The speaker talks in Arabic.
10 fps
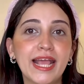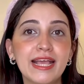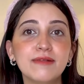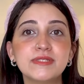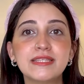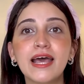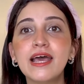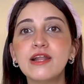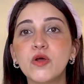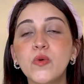حاجه
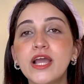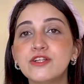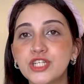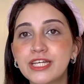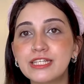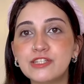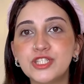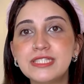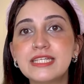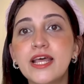لبستها اللي هو الجاكيت
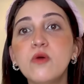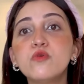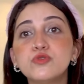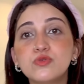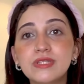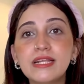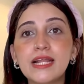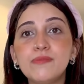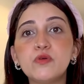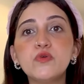الجينز ده وخصوصا
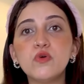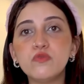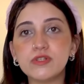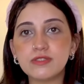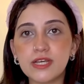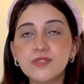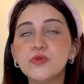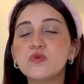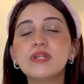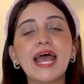اللي بيكون اوفر سايز
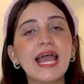بيكون